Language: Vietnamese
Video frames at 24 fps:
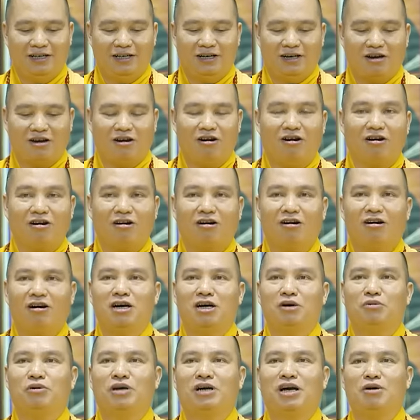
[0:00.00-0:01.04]
có có
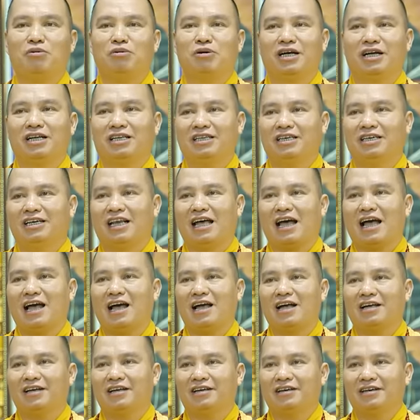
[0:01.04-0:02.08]
không không ờ, chỉ
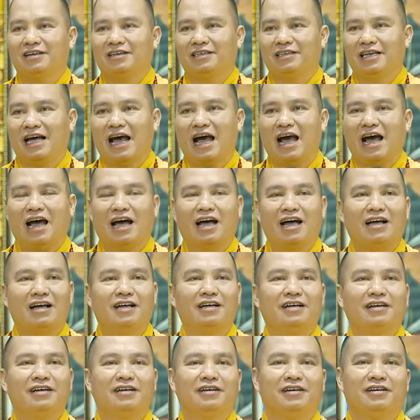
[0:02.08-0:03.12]
là giả
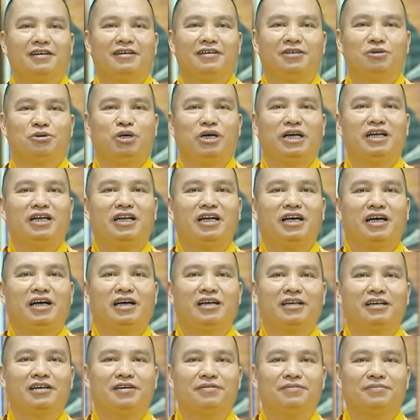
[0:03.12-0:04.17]
duyên ờ,
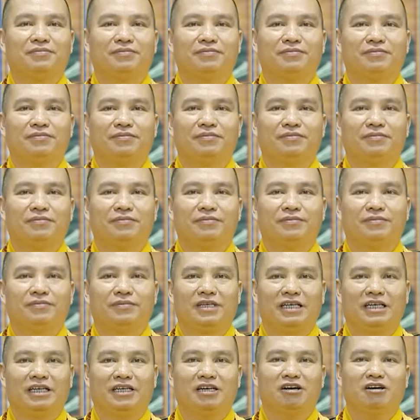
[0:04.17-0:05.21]

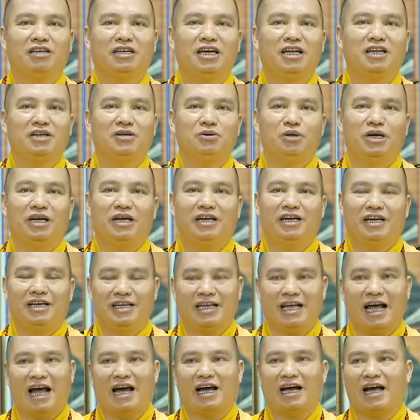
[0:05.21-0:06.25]
chỉ do nhân duyên
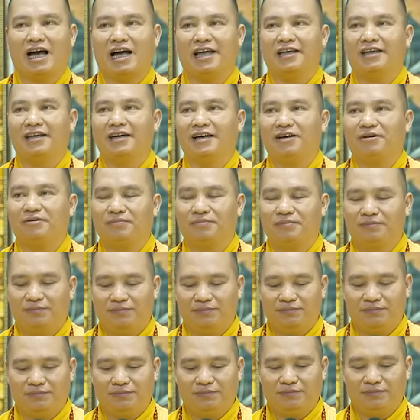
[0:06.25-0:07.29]
giả cảnh
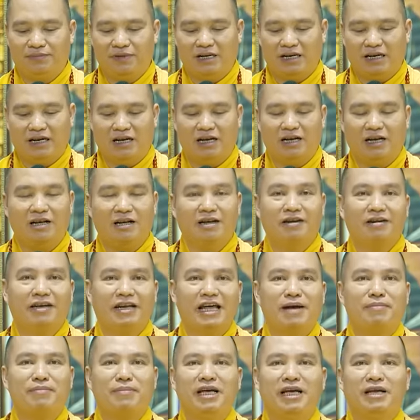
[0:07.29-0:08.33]

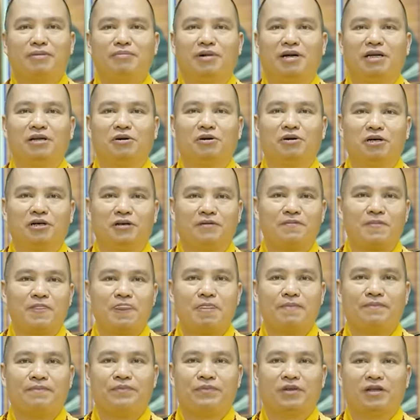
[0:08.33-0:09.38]
đem đến mà thôi
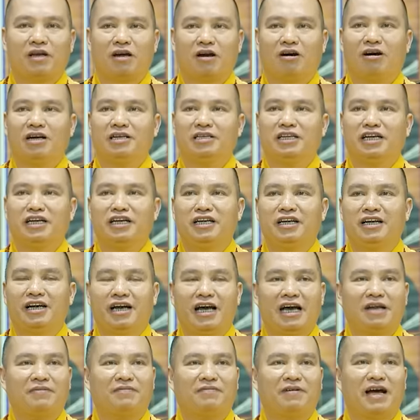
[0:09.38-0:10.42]
có sinh
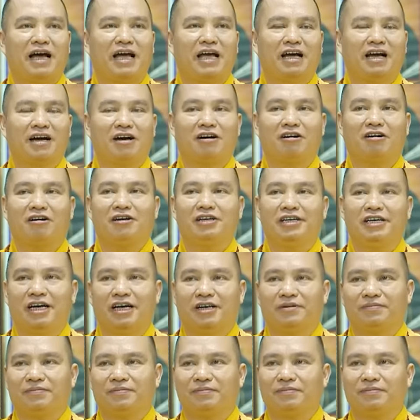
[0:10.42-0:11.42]
ắt phải có diệt